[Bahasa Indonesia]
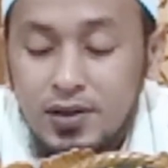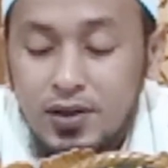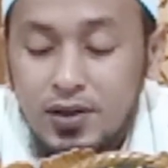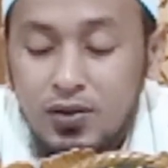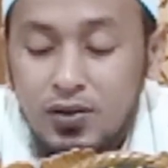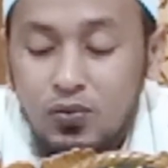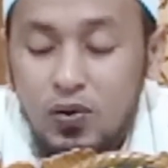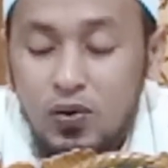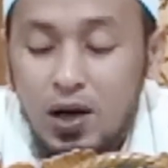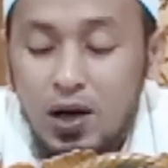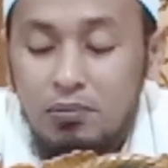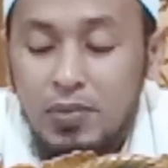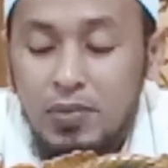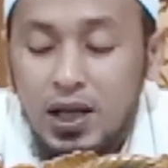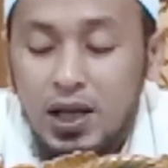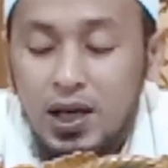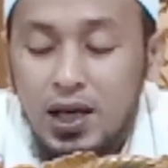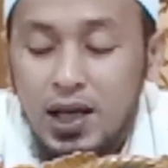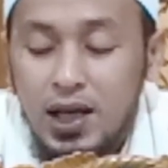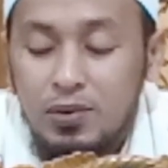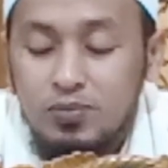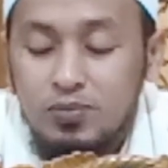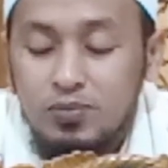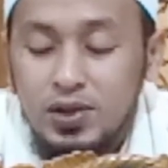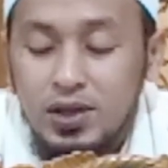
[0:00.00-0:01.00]
Wa man
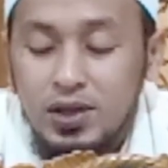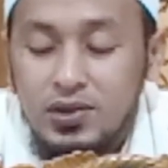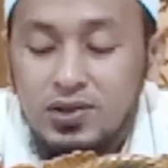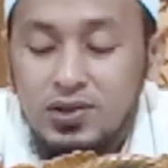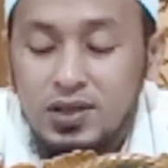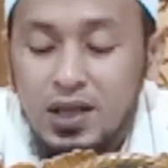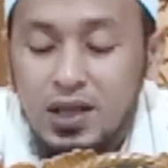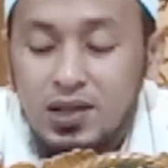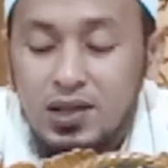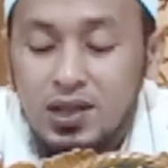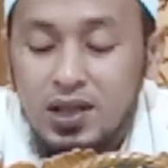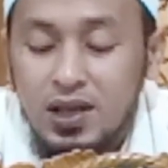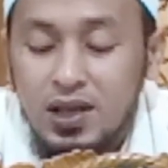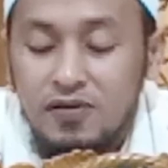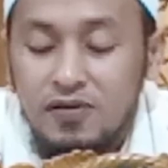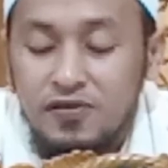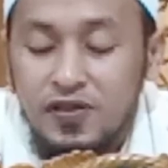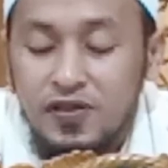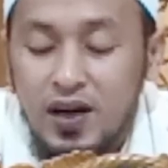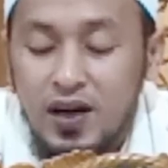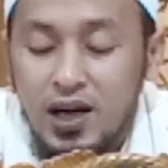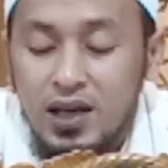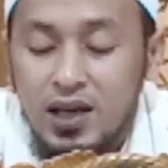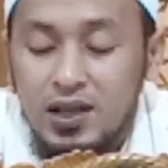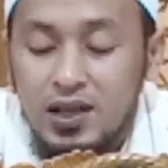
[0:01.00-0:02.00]
lam yastati
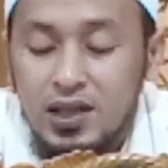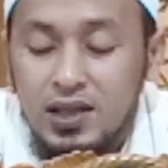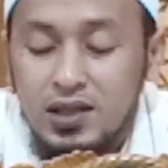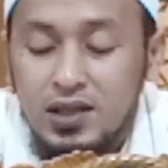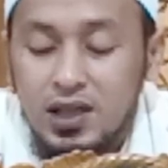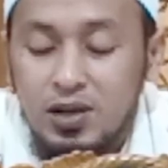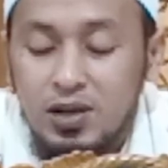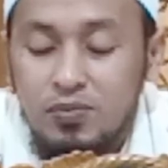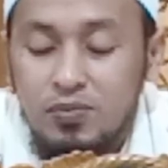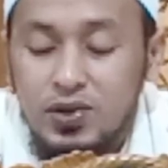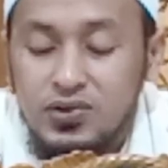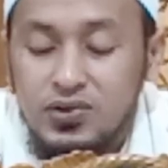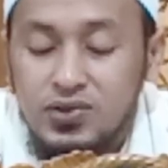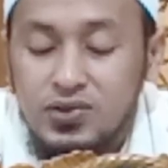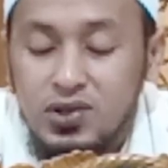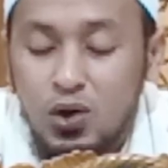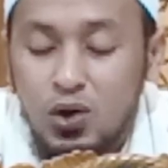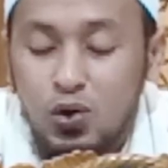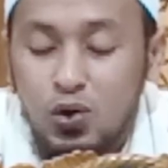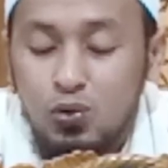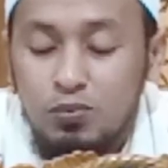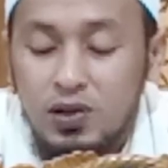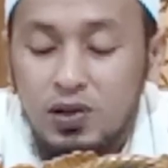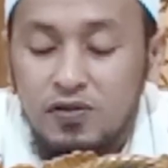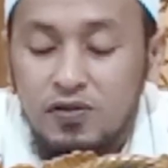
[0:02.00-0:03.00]
fa alaihi
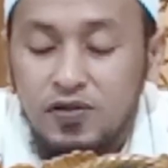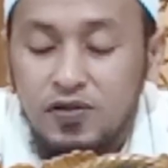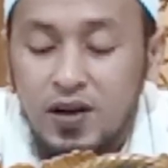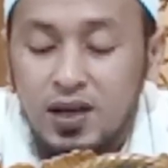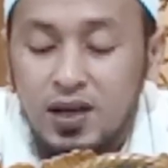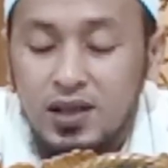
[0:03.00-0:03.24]
bisawmi fa